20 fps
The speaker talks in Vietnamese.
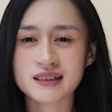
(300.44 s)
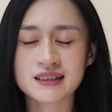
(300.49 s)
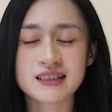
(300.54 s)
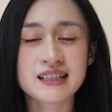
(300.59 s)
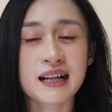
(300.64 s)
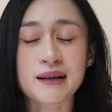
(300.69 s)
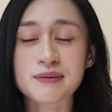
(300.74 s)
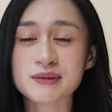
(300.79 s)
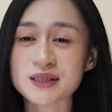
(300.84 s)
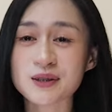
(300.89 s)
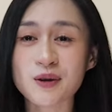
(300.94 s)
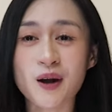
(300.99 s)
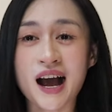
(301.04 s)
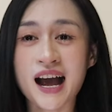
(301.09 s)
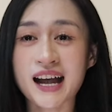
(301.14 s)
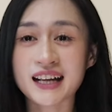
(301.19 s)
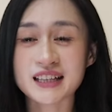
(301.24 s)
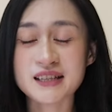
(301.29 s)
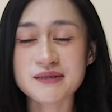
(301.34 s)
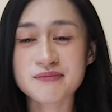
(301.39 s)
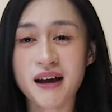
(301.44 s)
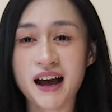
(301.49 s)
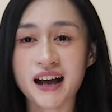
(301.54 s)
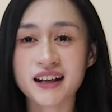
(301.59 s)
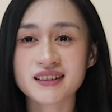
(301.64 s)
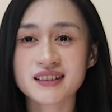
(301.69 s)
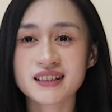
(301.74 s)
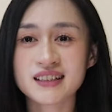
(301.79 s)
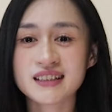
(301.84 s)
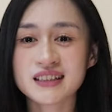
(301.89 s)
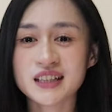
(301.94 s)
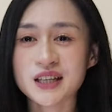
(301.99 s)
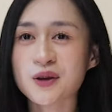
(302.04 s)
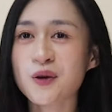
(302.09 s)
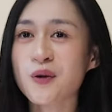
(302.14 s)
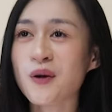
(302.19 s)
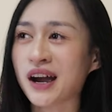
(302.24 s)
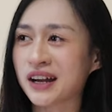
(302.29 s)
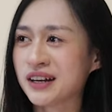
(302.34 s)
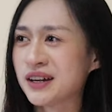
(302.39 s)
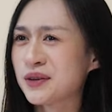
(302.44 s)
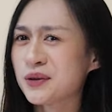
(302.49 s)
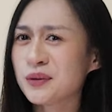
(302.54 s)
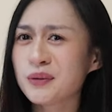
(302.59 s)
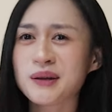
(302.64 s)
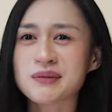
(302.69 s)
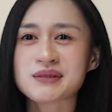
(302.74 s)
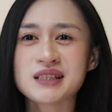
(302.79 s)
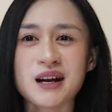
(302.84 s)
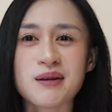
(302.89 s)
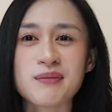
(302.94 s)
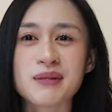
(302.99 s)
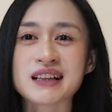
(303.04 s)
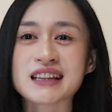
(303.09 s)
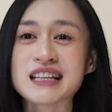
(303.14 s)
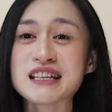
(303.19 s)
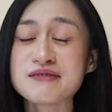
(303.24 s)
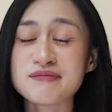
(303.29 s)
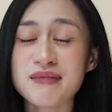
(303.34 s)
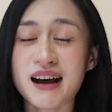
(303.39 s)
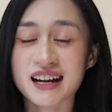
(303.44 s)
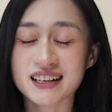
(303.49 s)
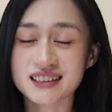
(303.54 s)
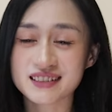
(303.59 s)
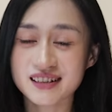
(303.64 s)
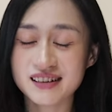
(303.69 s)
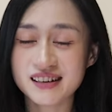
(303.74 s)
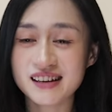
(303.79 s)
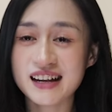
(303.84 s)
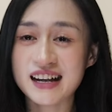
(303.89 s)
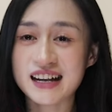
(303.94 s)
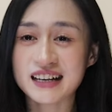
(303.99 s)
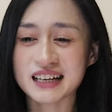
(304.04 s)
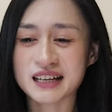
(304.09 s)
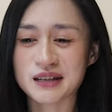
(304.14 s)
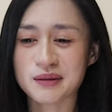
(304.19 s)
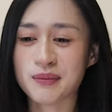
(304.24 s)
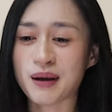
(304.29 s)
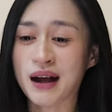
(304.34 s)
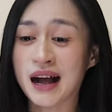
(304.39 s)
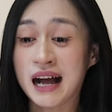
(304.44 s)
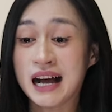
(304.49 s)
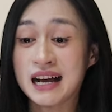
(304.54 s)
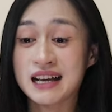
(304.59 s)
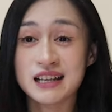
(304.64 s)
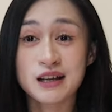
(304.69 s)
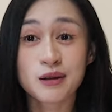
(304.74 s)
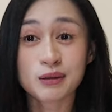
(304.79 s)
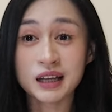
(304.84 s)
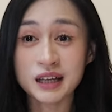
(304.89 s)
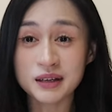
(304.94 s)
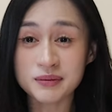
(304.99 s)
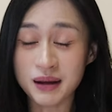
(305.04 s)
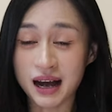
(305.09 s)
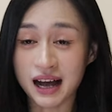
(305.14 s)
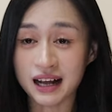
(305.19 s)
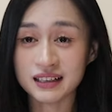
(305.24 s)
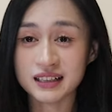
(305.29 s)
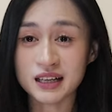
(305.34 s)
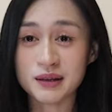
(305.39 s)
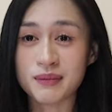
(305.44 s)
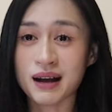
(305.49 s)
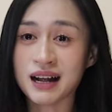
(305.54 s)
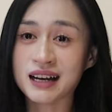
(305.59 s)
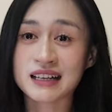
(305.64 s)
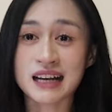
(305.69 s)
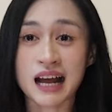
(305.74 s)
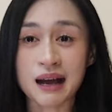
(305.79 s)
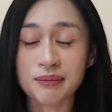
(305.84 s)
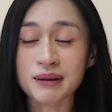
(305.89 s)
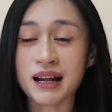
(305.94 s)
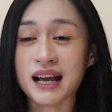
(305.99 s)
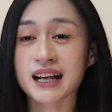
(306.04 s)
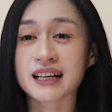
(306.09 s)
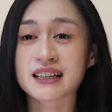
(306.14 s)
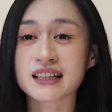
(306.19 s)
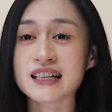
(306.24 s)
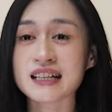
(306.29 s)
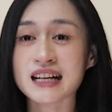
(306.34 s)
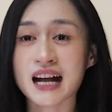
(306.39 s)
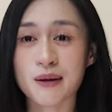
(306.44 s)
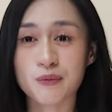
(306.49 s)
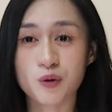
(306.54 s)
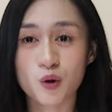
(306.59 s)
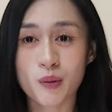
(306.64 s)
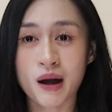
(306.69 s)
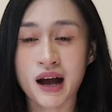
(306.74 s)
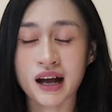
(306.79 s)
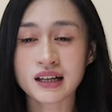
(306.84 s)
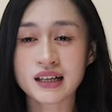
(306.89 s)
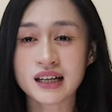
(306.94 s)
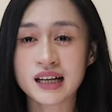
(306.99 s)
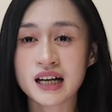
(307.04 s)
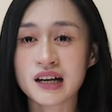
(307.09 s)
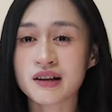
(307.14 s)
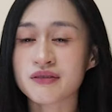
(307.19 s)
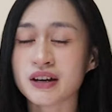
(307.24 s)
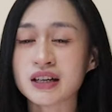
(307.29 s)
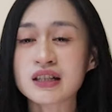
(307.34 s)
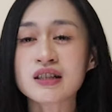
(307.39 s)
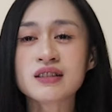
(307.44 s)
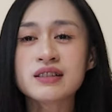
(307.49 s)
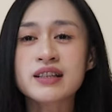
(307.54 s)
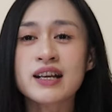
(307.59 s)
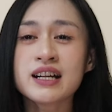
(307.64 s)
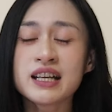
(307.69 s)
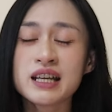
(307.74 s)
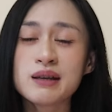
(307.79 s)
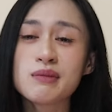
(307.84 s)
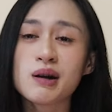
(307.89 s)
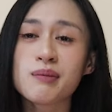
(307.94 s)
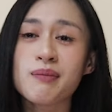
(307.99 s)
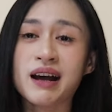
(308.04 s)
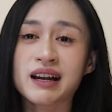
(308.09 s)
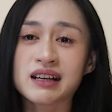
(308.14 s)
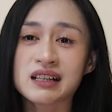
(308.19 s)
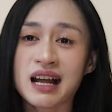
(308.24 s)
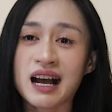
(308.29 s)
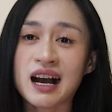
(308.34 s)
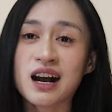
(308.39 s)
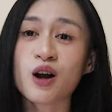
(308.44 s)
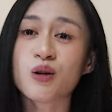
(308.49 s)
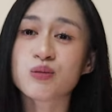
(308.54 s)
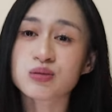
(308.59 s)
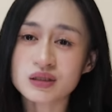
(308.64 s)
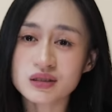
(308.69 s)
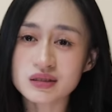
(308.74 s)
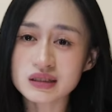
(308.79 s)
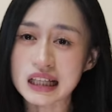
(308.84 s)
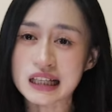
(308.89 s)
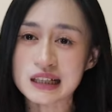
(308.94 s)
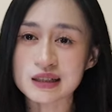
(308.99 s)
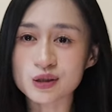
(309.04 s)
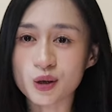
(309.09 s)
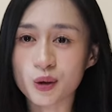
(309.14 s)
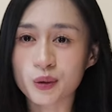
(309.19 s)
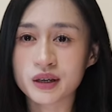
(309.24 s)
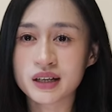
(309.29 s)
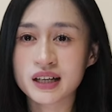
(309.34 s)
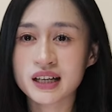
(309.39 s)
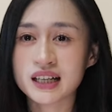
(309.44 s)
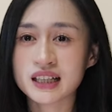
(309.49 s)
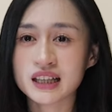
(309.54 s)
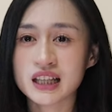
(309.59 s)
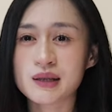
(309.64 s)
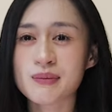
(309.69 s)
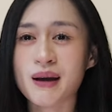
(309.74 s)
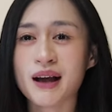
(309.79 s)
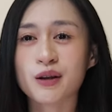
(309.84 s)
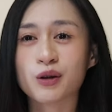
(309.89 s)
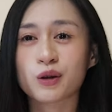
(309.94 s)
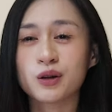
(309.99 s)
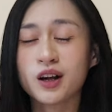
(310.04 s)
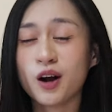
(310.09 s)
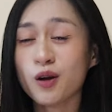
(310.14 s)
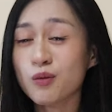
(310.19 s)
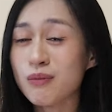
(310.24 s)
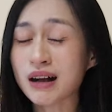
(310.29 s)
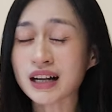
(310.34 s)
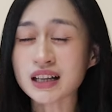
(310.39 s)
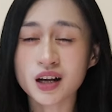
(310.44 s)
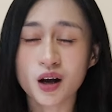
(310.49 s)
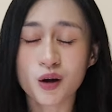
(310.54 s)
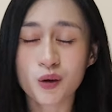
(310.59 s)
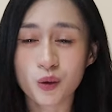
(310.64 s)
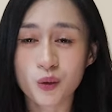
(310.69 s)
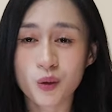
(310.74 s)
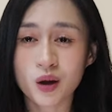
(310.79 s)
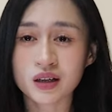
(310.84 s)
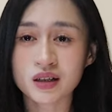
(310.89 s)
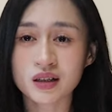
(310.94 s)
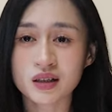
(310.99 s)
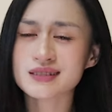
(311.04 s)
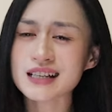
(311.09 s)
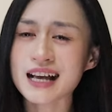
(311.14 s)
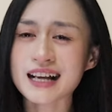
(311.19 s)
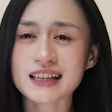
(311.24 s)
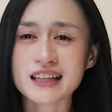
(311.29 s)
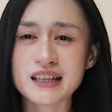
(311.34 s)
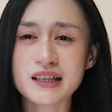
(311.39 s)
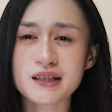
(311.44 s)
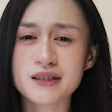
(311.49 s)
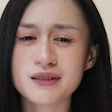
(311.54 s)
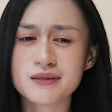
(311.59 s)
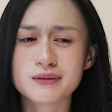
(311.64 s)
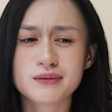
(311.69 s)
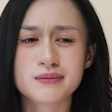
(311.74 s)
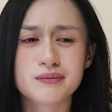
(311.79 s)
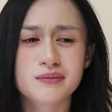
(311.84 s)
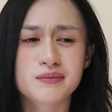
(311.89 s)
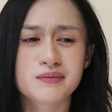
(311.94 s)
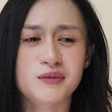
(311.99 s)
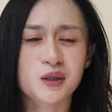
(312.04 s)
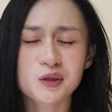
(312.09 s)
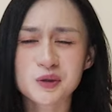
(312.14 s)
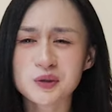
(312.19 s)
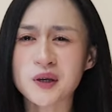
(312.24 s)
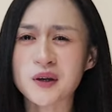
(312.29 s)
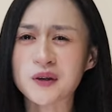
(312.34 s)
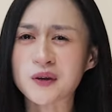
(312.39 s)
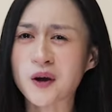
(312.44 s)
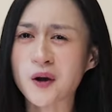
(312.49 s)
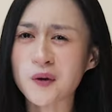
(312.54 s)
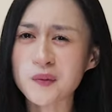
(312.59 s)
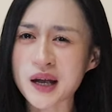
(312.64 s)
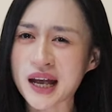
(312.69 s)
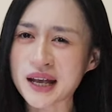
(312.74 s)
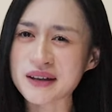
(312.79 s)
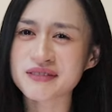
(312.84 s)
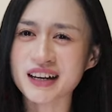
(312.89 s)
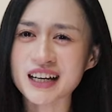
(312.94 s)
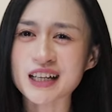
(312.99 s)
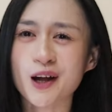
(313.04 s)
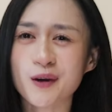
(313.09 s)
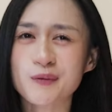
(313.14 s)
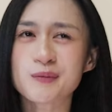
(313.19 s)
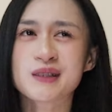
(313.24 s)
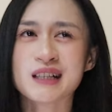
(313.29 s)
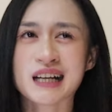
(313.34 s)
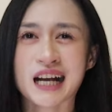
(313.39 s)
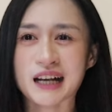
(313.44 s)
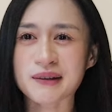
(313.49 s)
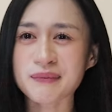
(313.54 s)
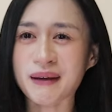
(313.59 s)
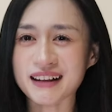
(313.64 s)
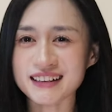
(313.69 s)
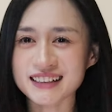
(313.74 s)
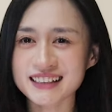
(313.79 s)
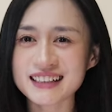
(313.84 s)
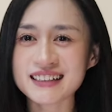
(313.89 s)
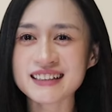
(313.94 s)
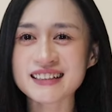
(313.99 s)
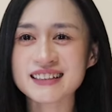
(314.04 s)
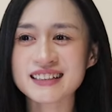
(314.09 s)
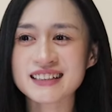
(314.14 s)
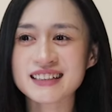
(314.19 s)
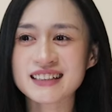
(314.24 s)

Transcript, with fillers: thì làm gì có ai tin bạn thì cô gái đấy cũng làm sao mà tin bạn được để mà yêu thích bạn để mà đáp lại cái tình cảm của bạn và đương nhiên khi mà bạn đã không tự tin rồi thì bạn còn không bắt đầu luôn thực ra thì mọi chuyện nó không hề vận động như cách bạn nghĩ